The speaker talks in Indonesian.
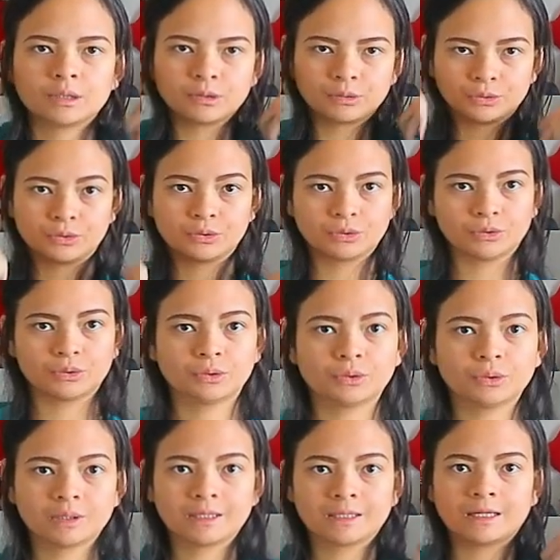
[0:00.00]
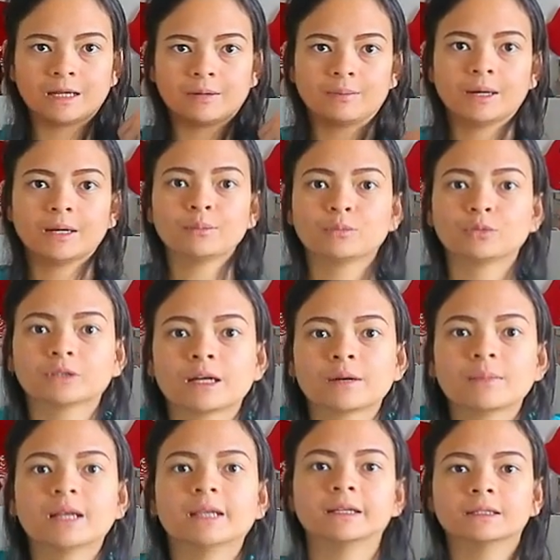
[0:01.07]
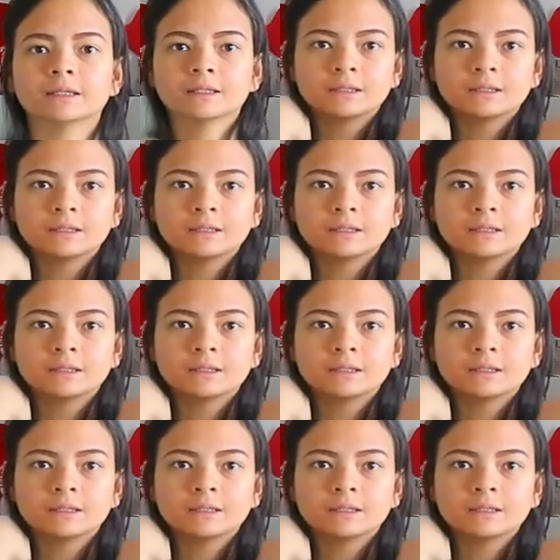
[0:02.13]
tujuh delapan putar balik